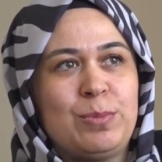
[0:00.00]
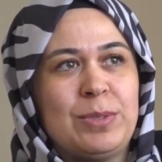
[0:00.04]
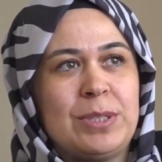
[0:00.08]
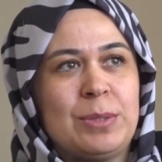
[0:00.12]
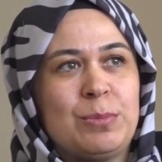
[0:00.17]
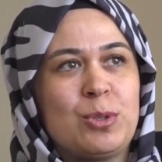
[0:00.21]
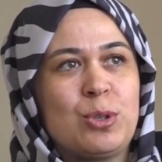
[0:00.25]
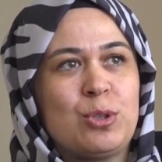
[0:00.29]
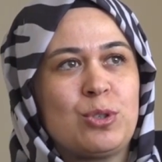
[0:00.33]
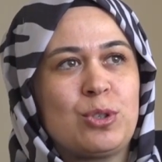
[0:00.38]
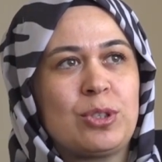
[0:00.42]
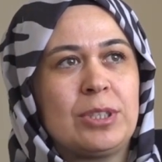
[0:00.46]

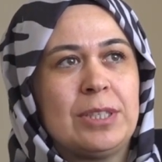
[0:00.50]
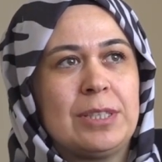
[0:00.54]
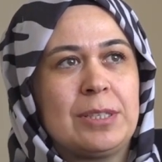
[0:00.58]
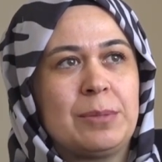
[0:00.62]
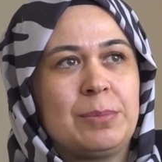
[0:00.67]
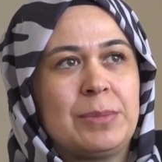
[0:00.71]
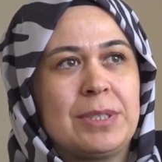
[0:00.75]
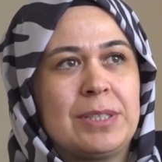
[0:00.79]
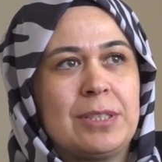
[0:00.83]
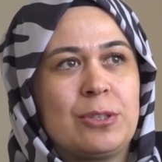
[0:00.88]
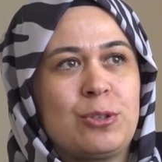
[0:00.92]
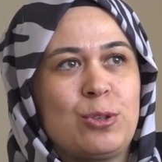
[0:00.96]
bizim
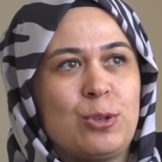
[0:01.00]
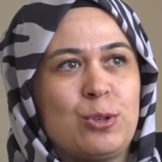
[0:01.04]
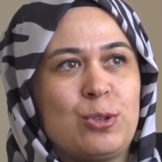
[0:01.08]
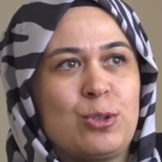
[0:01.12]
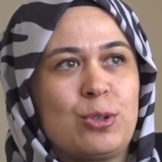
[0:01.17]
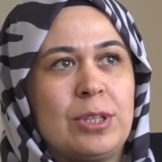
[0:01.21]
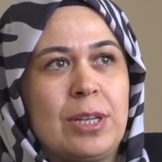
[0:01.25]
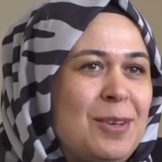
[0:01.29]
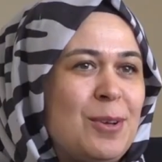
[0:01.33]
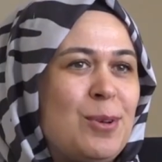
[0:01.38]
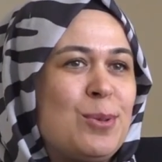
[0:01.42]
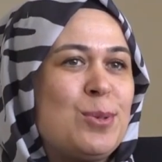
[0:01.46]
çocuklarımıza
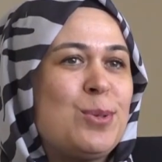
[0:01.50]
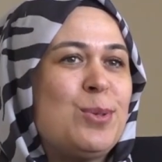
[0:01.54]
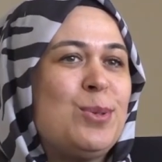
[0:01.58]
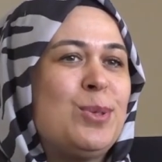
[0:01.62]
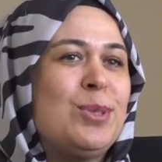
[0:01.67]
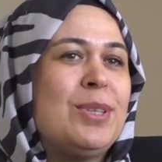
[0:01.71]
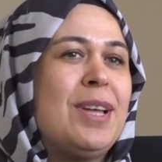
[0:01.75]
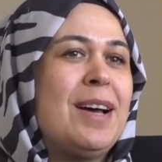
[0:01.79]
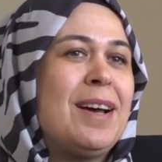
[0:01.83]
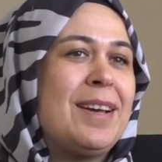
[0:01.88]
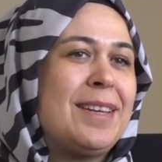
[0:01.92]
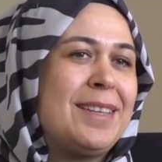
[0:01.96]
çocuklar.
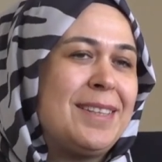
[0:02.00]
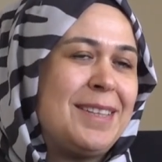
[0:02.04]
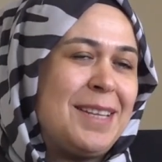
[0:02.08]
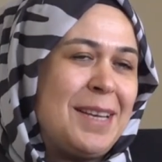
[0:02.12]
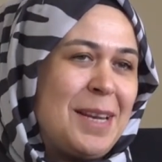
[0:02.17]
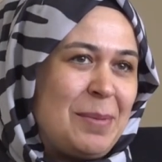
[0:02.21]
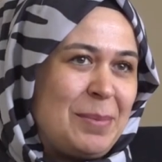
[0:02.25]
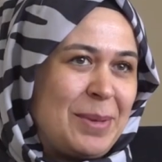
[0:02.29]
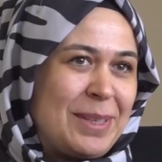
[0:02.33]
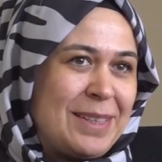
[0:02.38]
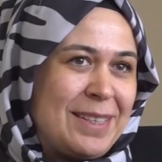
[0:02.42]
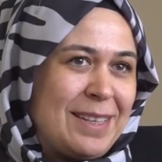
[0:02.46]
Özür dahi
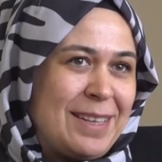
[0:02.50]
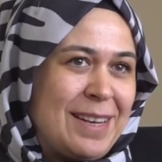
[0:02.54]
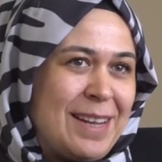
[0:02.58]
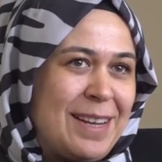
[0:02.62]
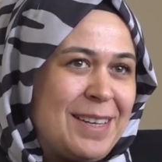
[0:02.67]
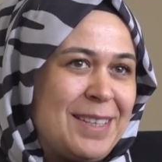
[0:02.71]
dilemediler,